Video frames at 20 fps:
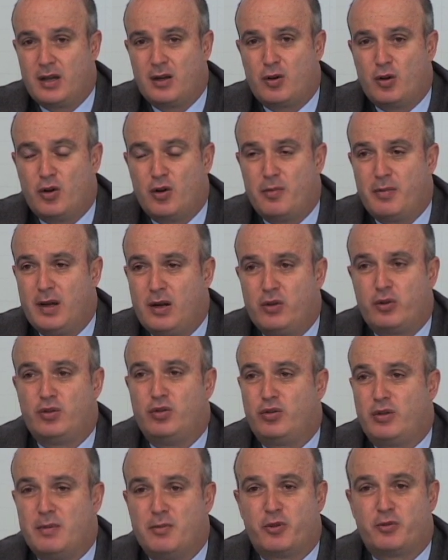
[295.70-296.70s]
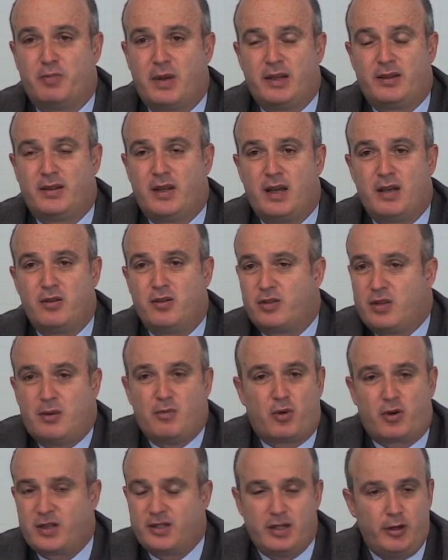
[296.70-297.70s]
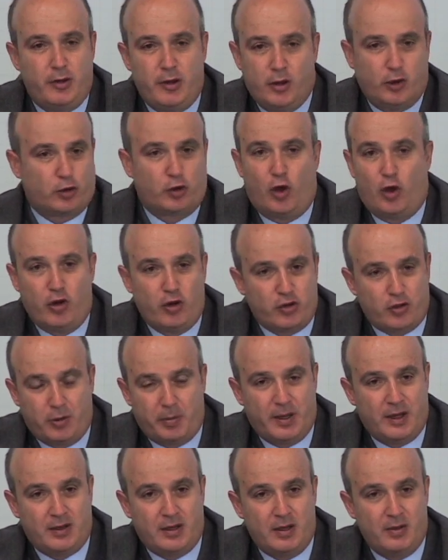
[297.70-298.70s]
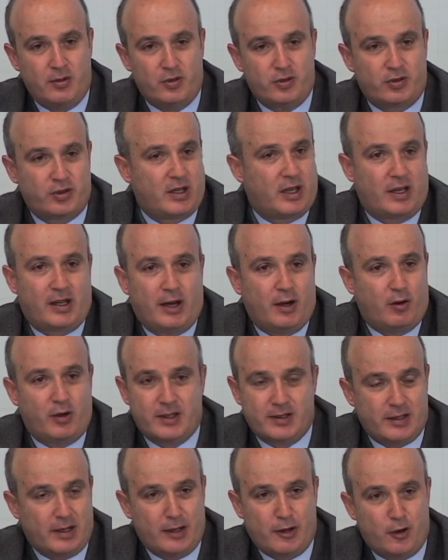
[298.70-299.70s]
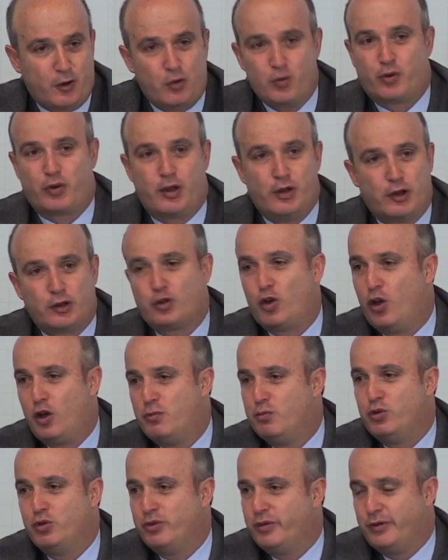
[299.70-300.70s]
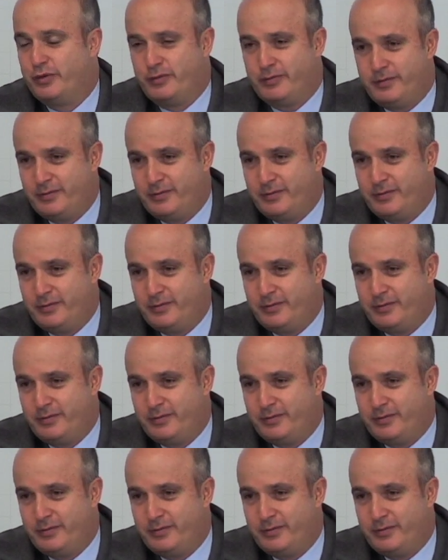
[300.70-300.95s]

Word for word: En Colombia en los últimos 20 años hemos recibido todos los objetivos que creo que se le han ocurrido a todo el mundo.